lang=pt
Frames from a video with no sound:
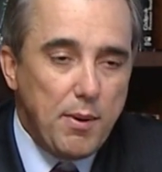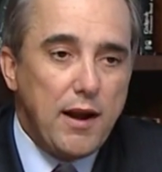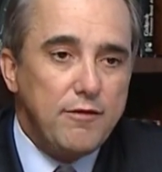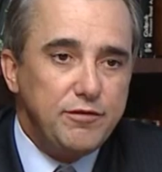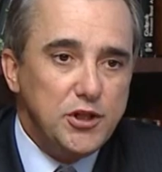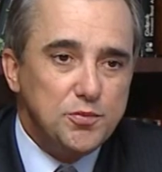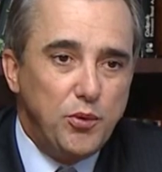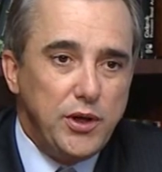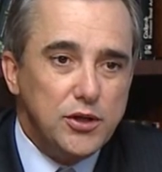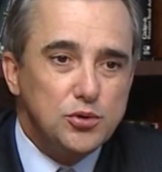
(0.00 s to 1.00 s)
para fins
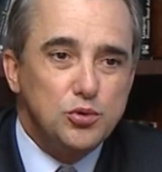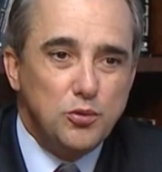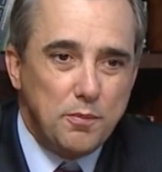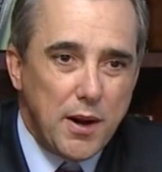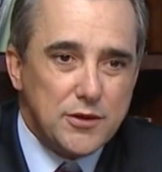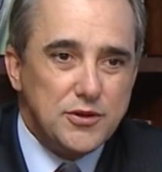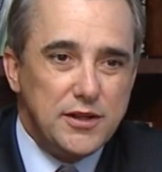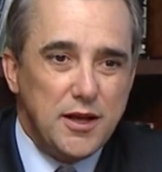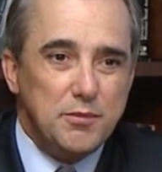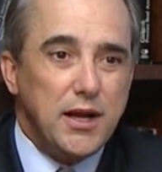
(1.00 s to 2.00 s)
políticos com prazo
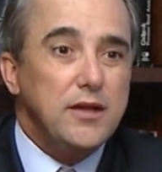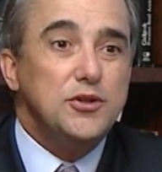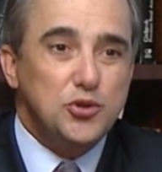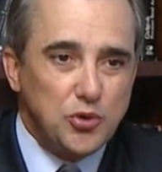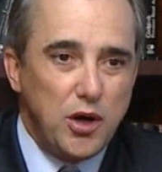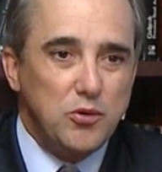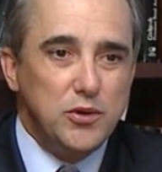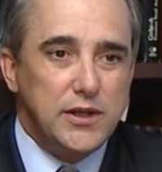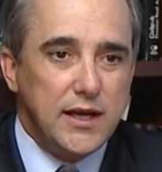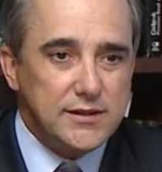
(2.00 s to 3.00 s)
determinado e só
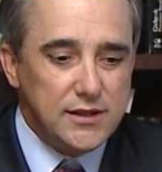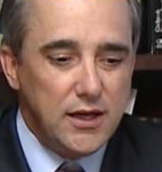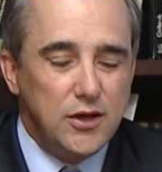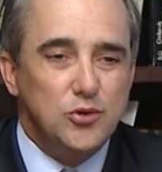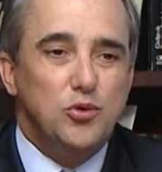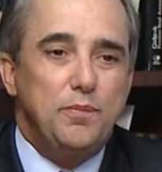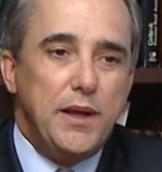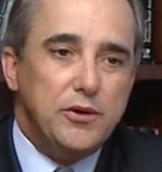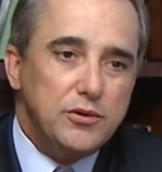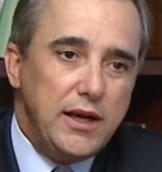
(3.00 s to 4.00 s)
acontece no
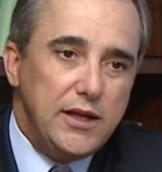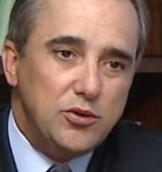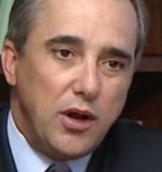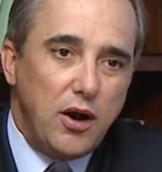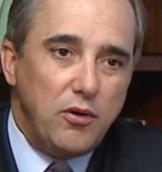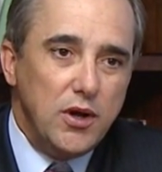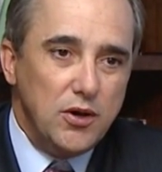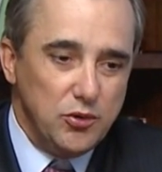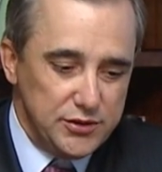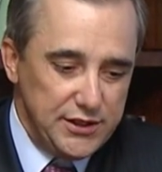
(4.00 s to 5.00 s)
período eleitoral,
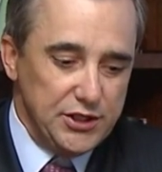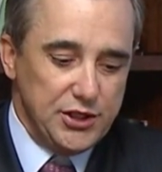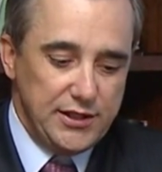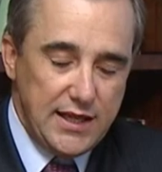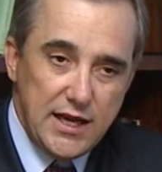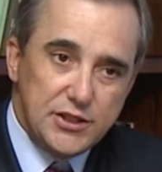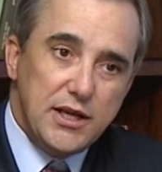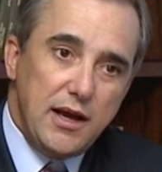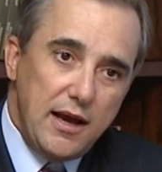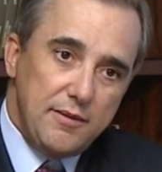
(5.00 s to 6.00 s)
ou seja,
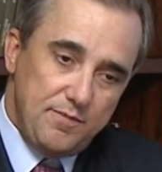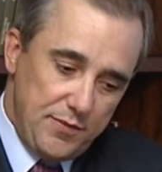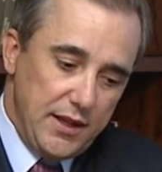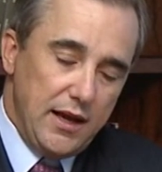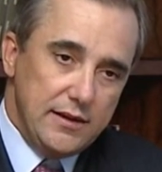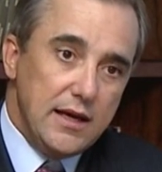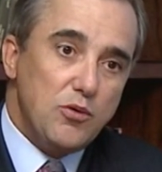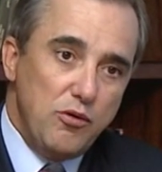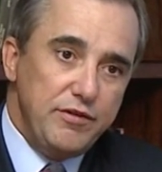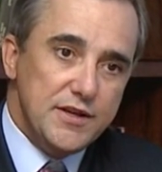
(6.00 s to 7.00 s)
desde a da,
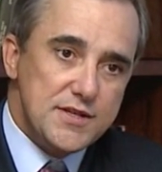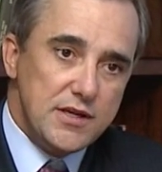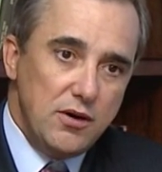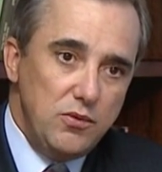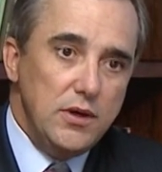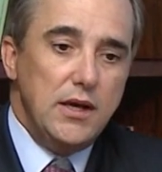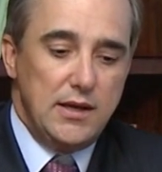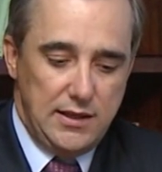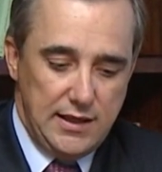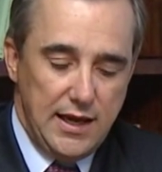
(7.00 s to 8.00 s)
da convenção
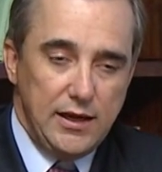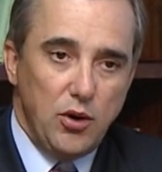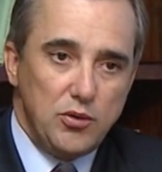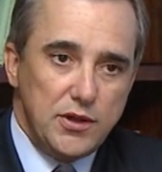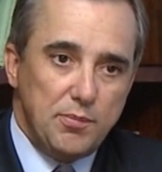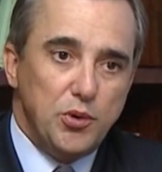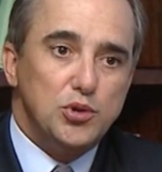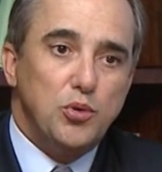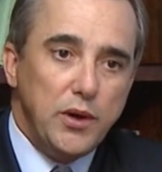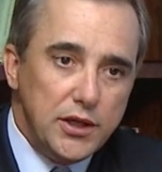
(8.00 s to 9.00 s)
e aí logo
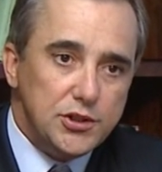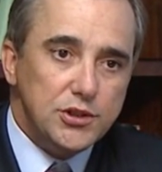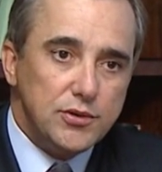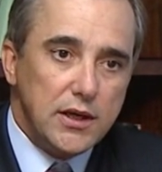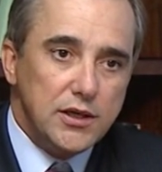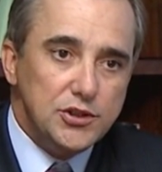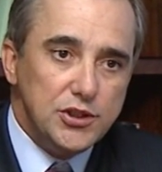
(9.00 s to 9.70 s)
depois com o registro da